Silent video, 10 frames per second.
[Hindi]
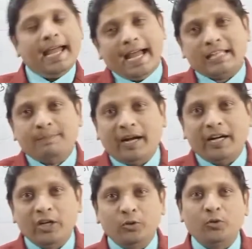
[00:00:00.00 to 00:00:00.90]
एस
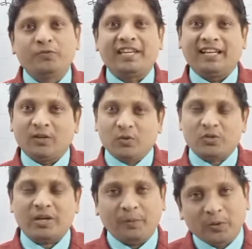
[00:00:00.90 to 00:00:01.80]
पांडे यूट्यूब चैनल को
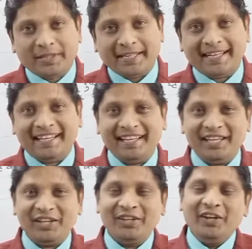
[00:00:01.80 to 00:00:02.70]
सपोर्ट कर रहे
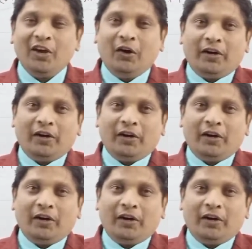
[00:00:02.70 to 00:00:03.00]
हैं